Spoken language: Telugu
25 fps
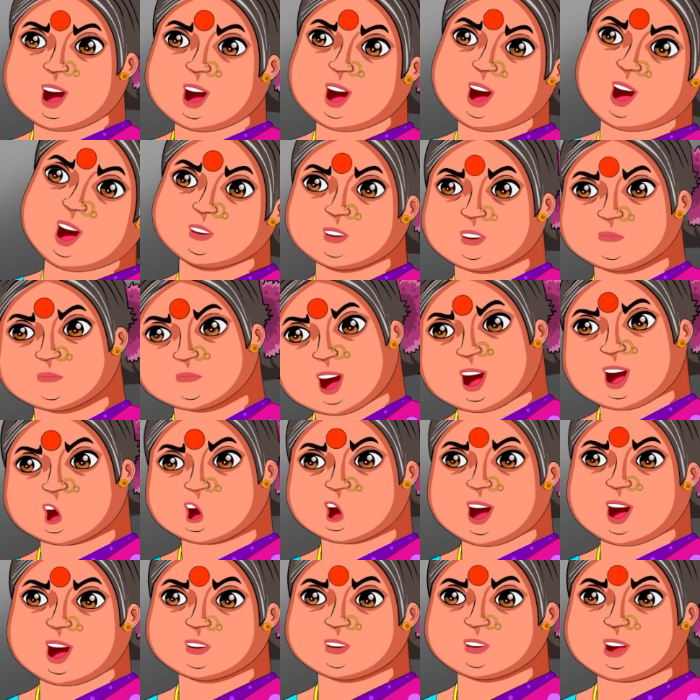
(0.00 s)
ఇంకా
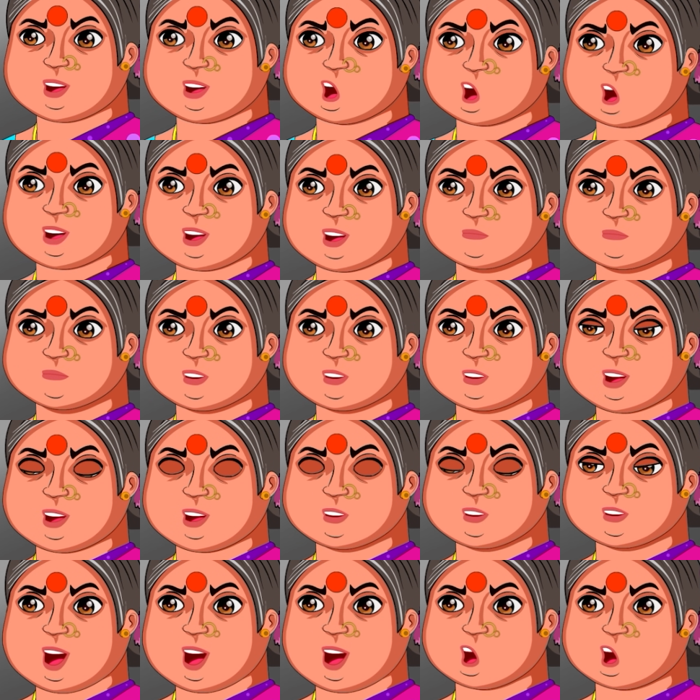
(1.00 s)
ఇక్కడే ఉండి ఇట్లాగే
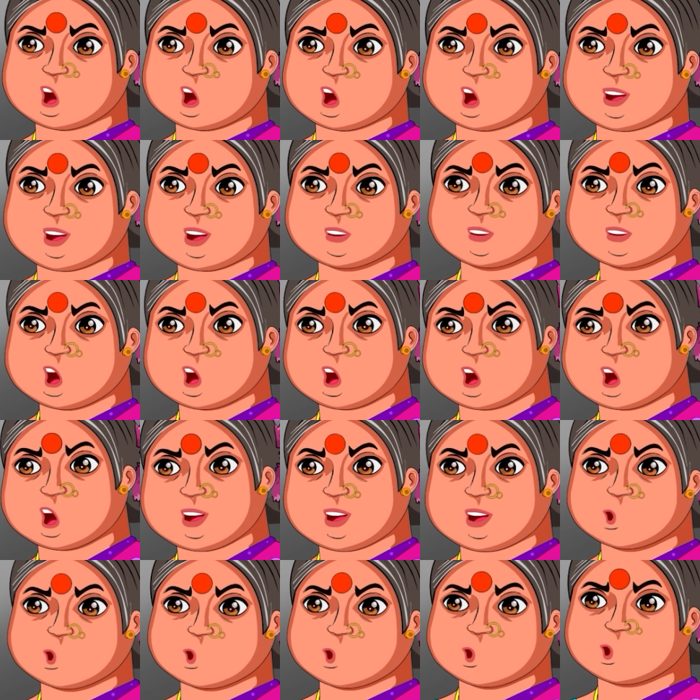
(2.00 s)
అరిస్తే కొట్టడం
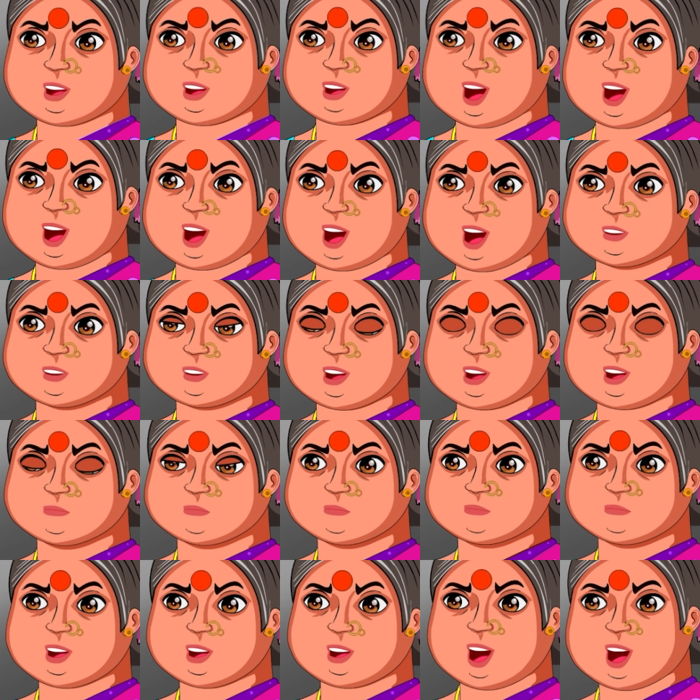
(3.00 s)
కాదే తంతాను
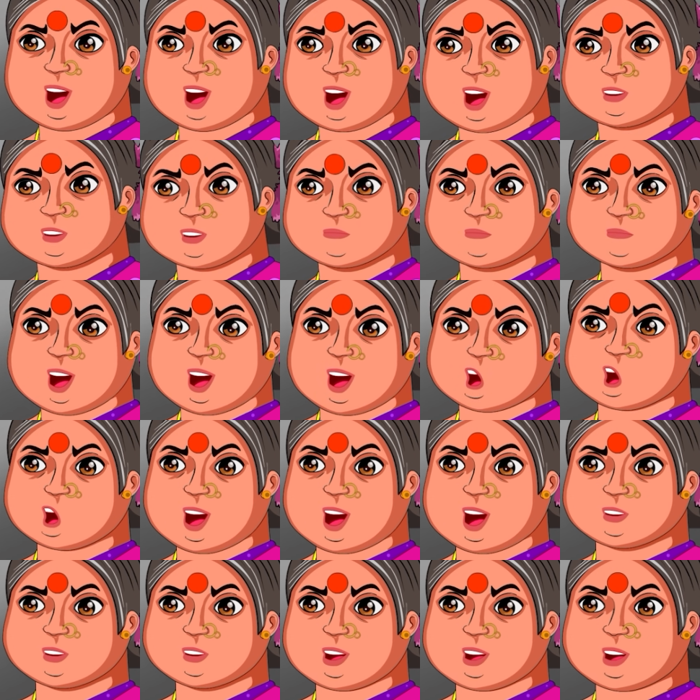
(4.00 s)
మూసుకొని
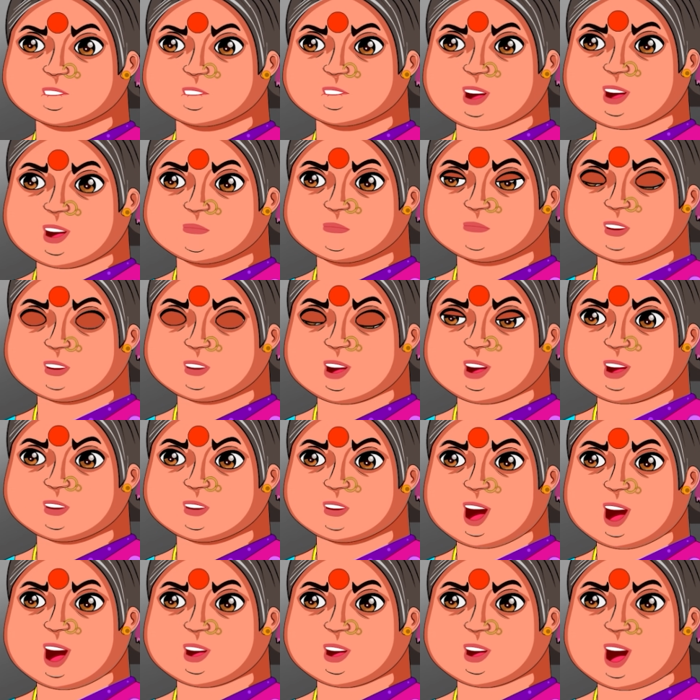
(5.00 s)
లోపలికి పోయి
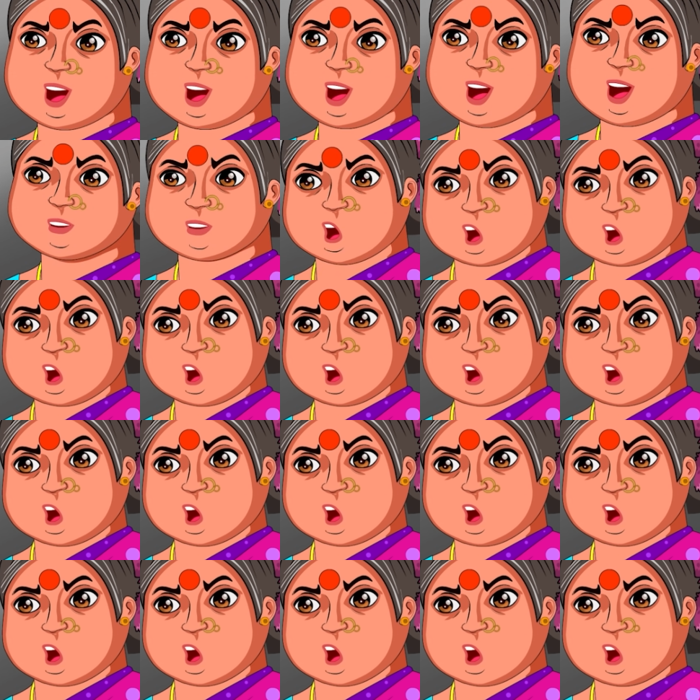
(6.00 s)
బట్టలన్నీ ఉతుకు